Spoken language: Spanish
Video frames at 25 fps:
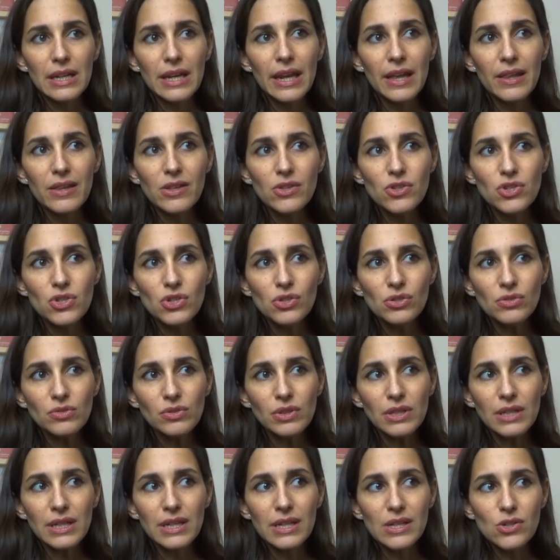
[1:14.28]
Le ha
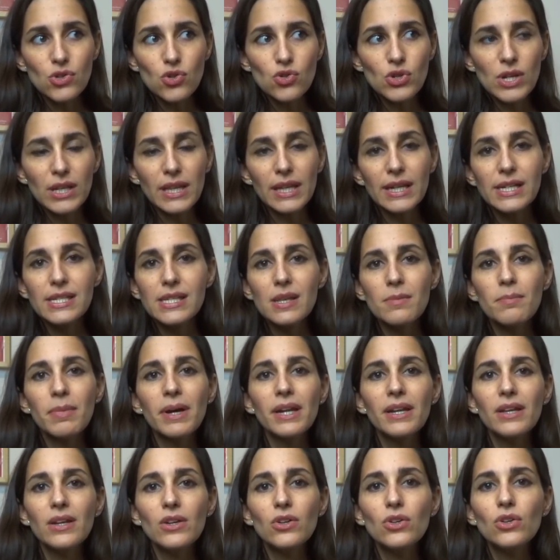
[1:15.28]
dicho que sus ataques de
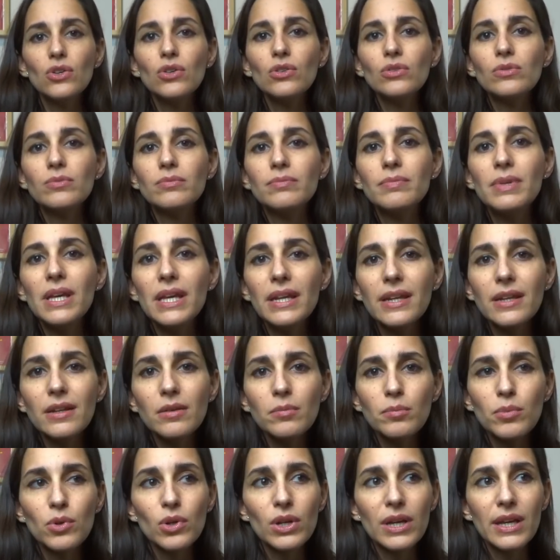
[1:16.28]
pánico
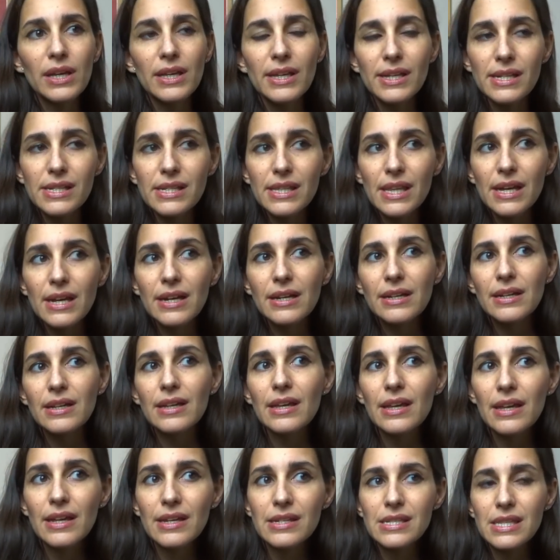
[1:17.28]
vienen porque ella está
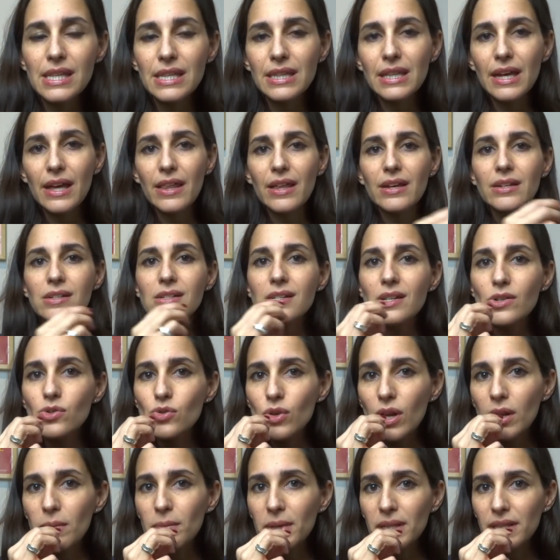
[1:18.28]
excitada
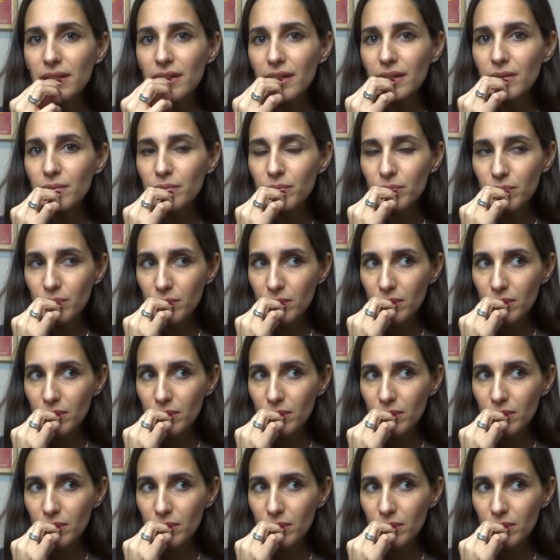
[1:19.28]
sexualmente.